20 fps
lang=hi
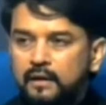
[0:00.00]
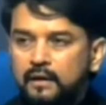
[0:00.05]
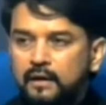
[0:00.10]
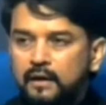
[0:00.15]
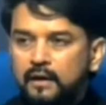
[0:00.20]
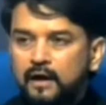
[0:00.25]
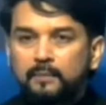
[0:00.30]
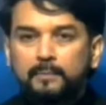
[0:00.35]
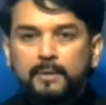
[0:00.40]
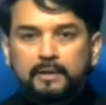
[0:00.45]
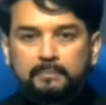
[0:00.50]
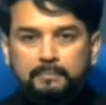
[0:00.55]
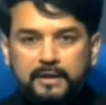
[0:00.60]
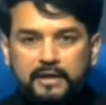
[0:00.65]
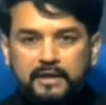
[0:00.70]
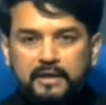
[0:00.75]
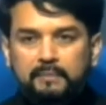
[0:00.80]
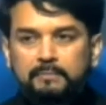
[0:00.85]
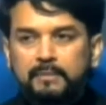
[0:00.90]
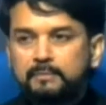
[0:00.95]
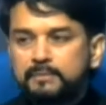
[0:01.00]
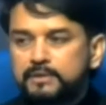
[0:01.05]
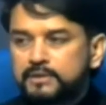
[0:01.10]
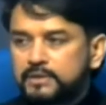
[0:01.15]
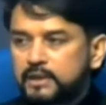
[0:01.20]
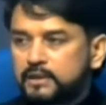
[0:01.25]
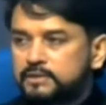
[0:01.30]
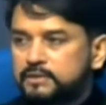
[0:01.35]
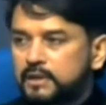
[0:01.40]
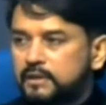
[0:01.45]
अब एक मीडिया में भी
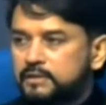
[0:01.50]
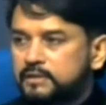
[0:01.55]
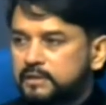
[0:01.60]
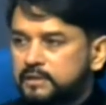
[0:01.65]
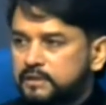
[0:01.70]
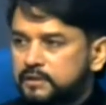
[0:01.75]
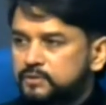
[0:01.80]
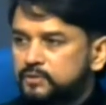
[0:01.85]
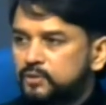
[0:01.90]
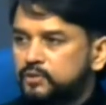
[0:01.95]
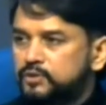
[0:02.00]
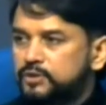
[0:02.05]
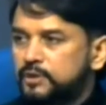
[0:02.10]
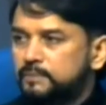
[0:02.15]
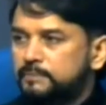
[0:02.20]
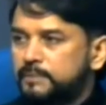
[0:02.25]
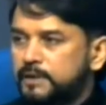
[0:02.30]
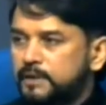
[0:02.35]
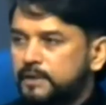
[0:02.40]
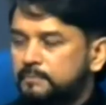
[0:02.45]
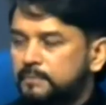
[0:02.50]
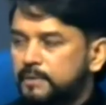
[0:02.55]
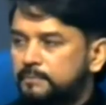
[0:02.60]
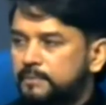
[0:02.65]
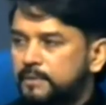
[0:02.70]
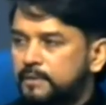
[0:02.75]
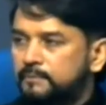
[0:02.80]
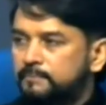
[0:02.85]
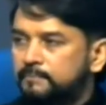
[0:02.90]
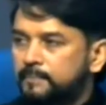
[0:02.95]
चर्चा थी सोशल मीडिया में भी
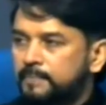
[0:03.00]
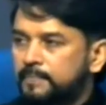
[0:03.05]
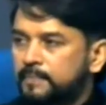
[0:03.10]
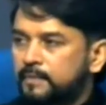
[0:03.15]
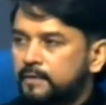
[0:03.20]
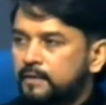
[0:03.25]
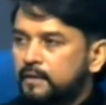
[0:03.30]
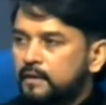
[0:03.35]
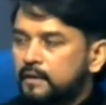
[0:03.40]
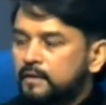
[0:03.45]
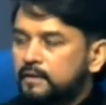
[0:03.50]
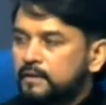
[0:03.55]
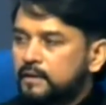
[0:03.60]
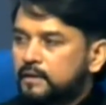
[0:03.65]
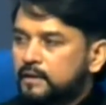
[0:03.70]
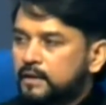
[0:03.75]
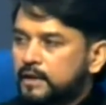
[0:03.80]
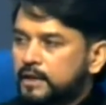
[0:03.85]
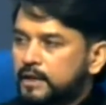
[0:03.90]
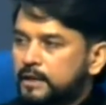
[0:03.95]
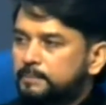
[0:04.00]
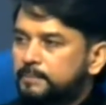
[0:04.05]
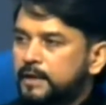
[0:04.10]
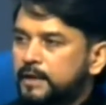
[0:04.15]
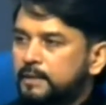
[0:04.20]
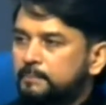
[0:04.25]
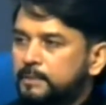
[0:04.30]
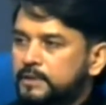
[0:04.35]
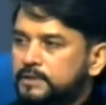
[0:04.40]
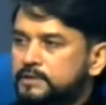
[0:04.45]
कि गरीब के
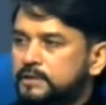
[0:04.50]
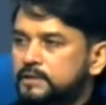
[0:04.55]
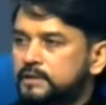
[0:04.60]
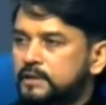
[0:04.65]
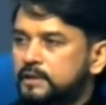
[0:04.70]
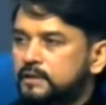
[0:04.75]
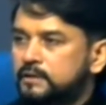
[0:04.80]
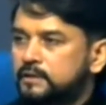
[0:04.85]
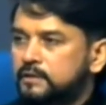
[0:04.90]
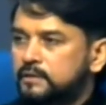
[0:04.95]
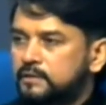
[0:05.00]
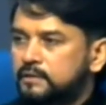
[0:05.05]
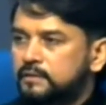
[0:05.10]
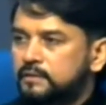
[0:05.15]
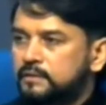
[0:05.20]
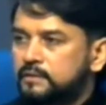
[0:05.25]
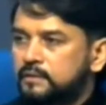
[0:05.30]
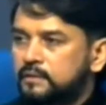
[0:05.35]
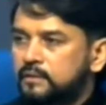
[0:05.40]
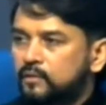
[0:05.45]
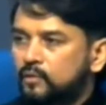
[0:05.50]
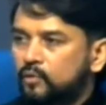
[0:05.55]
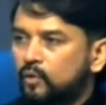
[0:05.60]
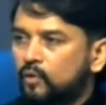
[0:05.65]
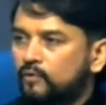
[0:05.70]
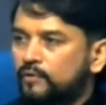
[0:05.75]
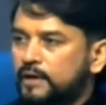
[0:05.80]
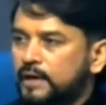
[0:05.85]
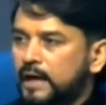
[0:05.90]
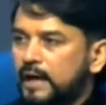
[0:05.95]
बच्चे तक
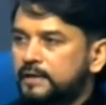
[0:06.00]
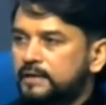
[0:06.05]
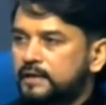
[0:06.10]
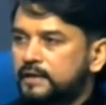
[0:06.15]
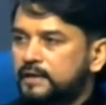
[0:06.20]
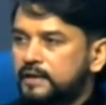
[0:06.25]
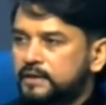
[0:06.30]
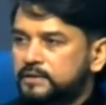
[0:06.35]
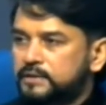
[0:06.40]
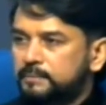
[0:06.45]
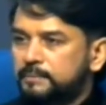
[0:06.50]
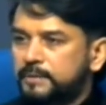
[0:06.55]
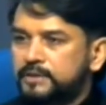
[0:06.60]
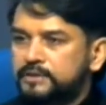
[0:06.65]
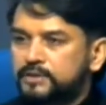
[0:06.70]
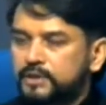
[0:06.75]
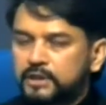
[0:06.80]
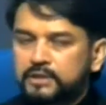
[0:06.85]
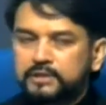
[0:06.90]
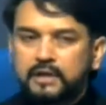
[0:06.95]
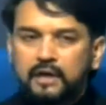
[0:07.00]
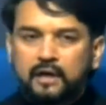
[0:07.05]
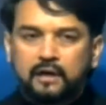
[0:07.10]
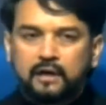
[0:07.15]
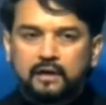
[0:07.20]
कोविड 19 के समय शिक्षा